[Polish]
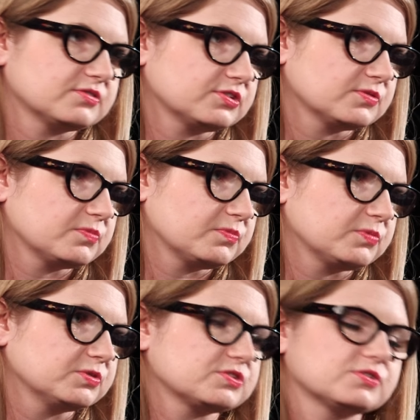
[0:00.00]
ilość tej
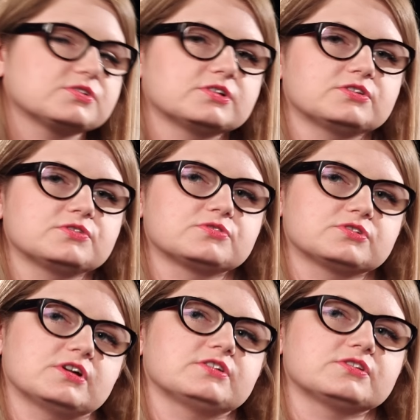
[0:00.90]
publiczności, dlatego
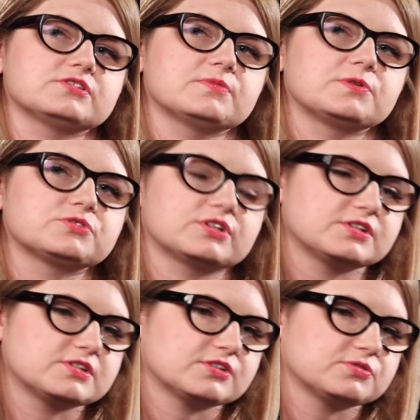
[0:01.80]
że artysta ma już
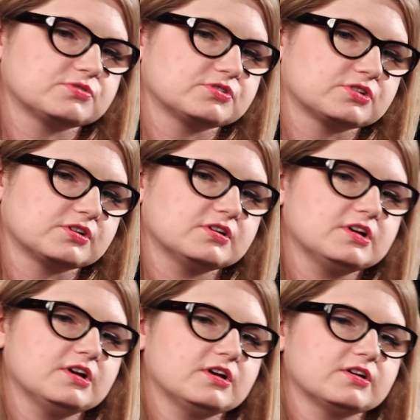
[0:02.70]
taki status, że,
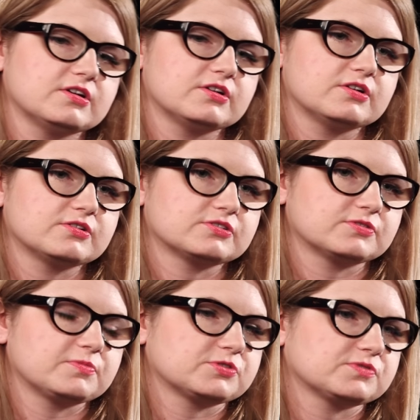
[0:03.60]
e,
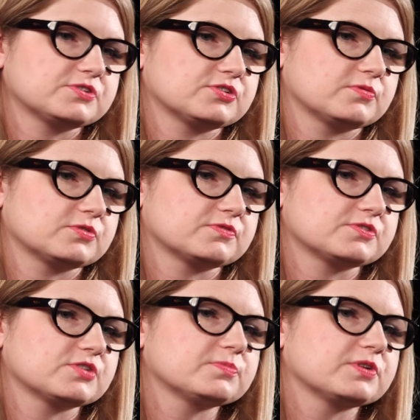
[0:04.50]
że, może że
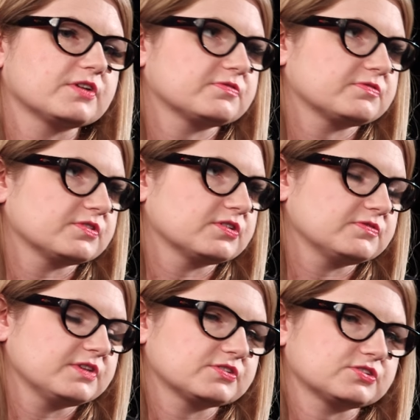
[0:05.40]
występuje w
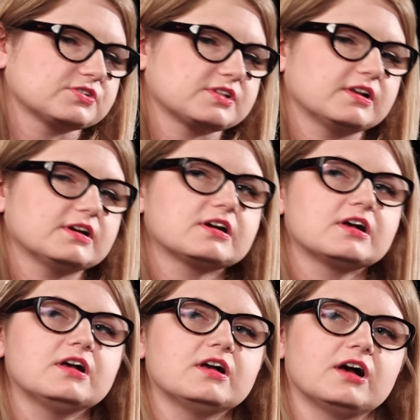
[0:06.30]
większych salach,
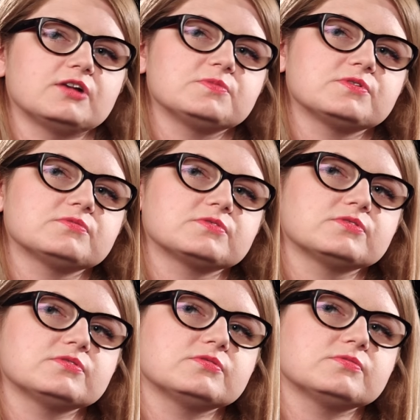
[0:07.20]
albo
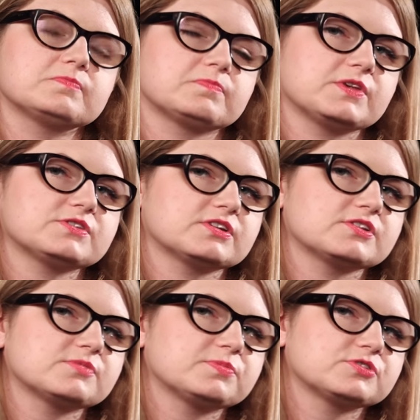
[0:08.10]
y, jest
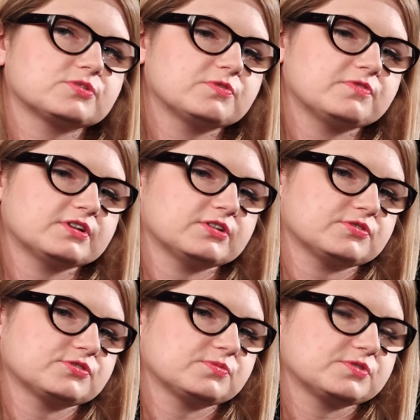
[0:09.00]
takie zapotrzebowanie na
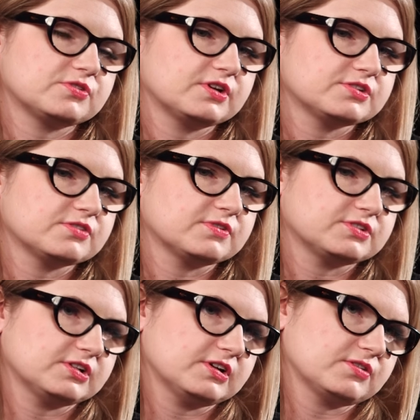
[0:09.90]
to, żeby
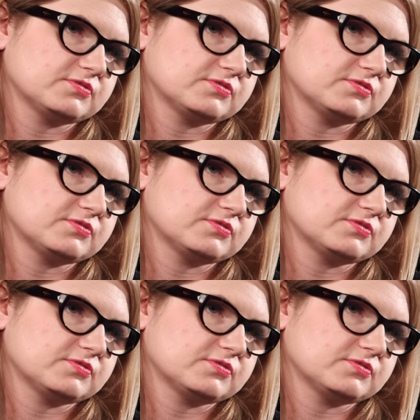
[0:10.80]
zorganizować kilka